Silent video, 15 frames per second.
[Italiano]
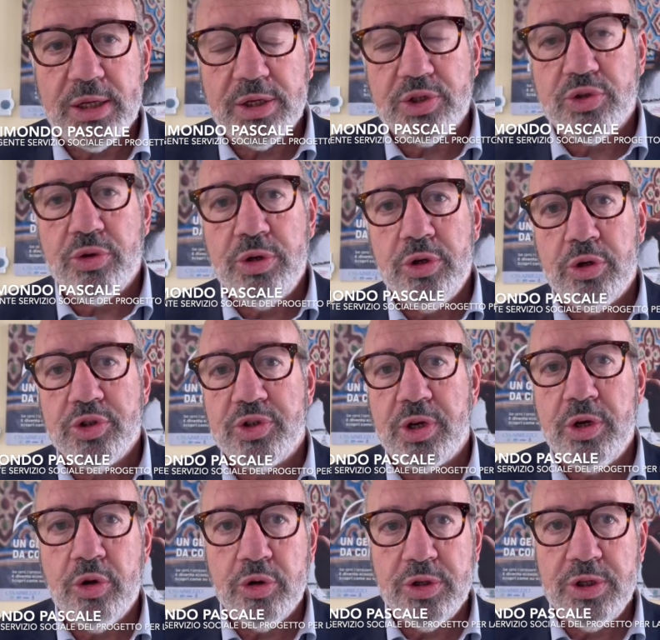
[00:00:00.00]
che sono i
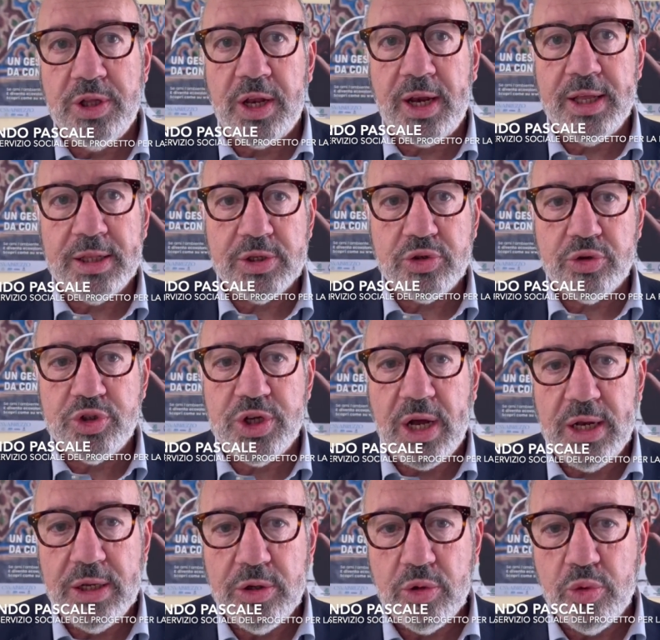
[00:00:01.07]
nostri nodi di rete
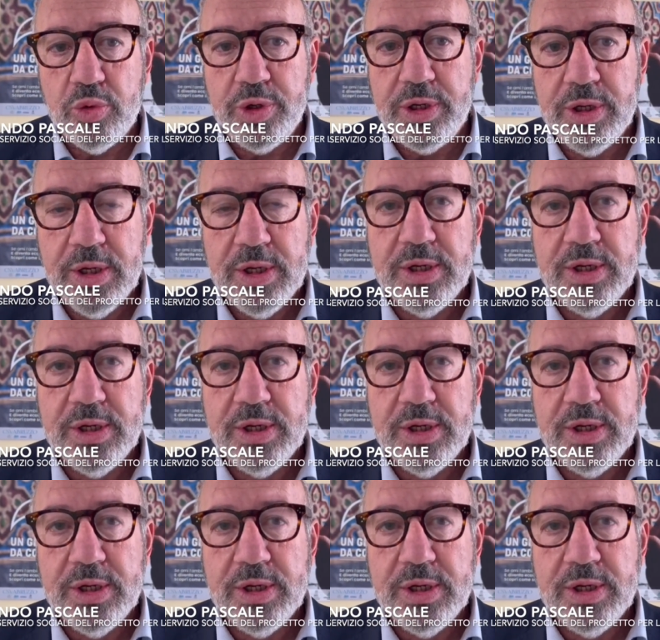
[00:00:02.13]
sociali in cui